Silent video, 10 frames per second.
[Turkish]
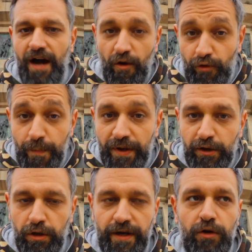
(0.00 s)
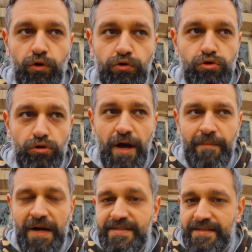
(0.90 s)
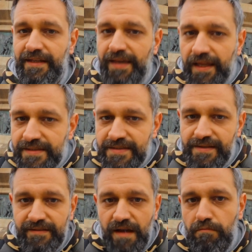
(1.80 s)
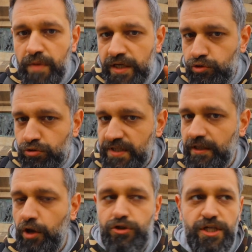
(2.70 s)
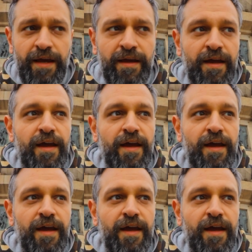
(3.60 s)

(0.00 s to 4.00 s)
Avrupalı olarak konuşuluyor ama aslında kendisinden tam 500 yıl önce